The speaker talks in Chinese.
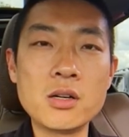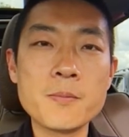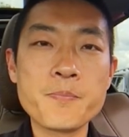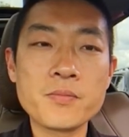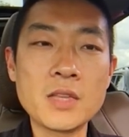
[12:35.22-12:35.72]

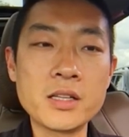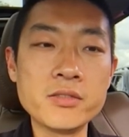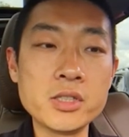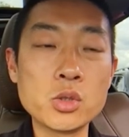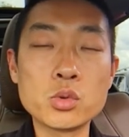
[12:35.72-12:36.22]
那因为9
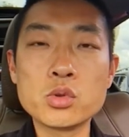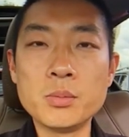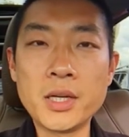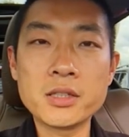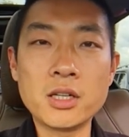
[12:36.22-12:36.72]
速嘛，
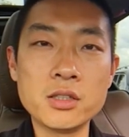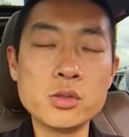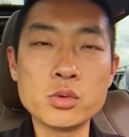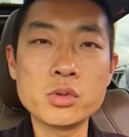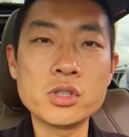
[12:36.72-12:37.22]
到了9速
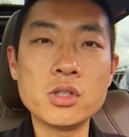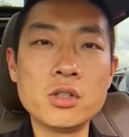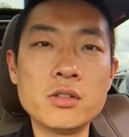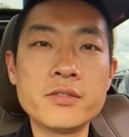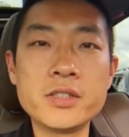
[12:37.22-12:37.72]
之后
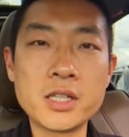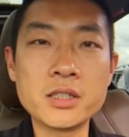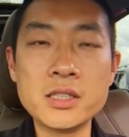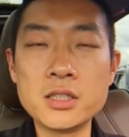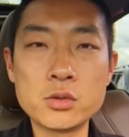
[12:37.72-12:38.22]
非常低的
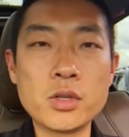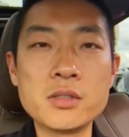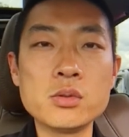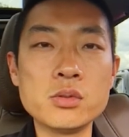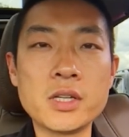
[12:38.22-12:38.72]
转速，
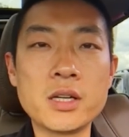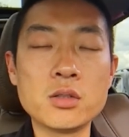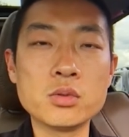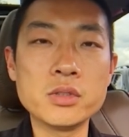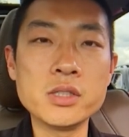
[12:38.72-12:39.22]
在高速
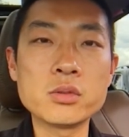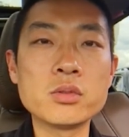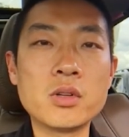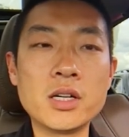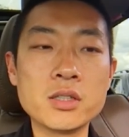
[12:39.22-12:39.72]
定速的话，
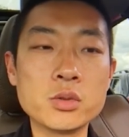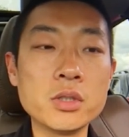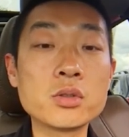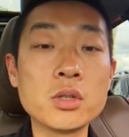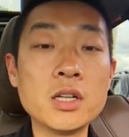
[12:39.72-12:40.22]
所以说
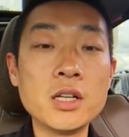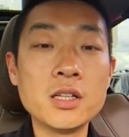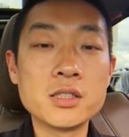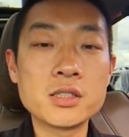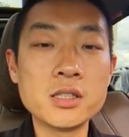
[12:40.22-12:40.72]

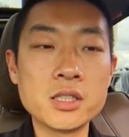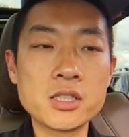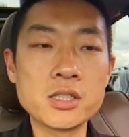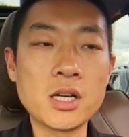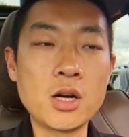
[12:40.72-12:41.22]
真的是
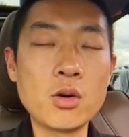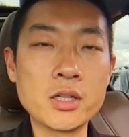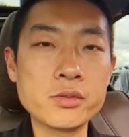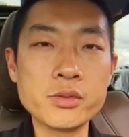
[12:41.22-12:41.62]
豪华出行。